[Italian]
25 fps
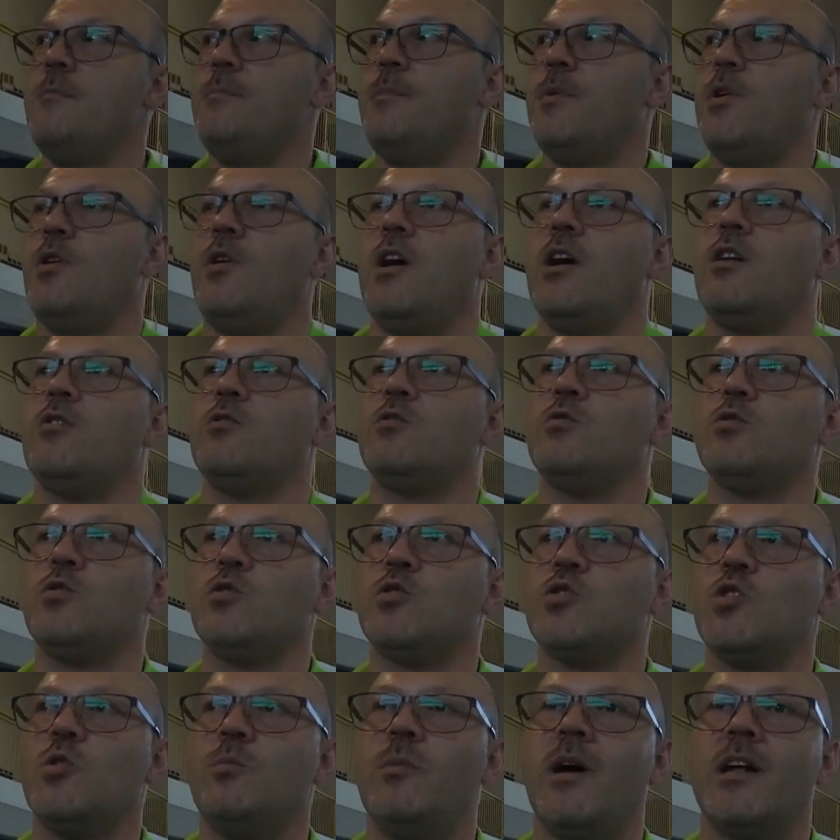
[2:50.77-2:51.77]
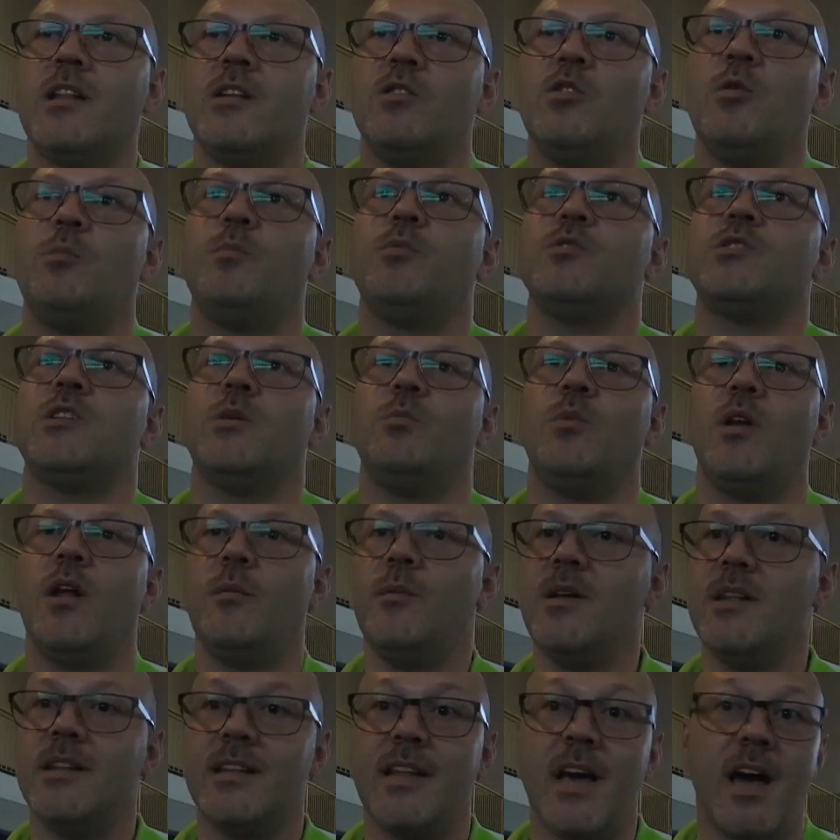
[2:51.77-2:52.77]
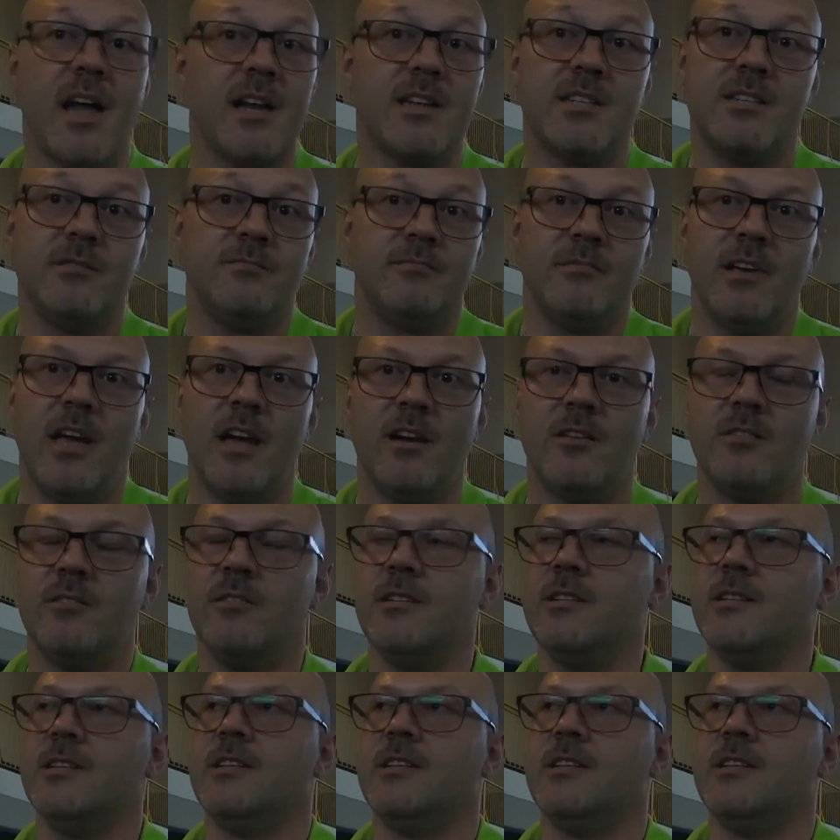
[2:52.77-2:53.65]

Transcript: però ecco, tutto sommato non possiamo lamentarci. Ecco.